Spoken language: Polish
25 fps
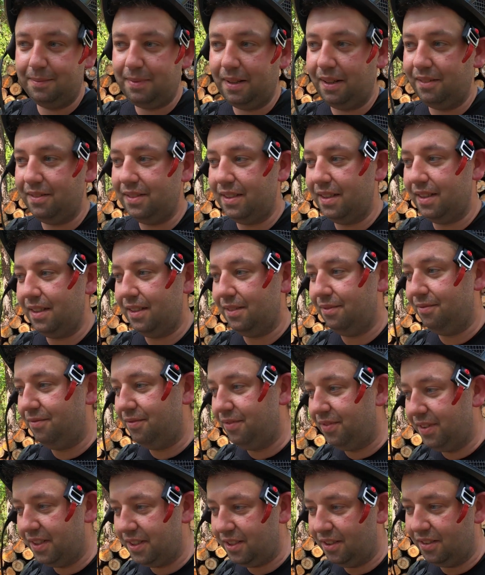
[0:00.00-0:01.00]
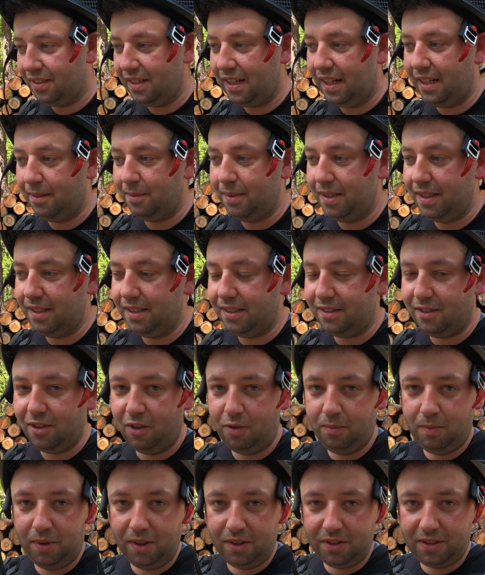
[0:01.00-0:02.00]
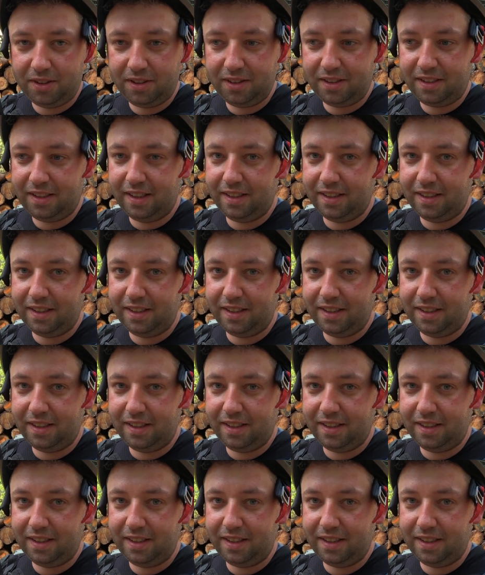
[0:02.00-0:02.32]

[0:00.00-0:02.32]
naprawdę wyciągamy tą moc,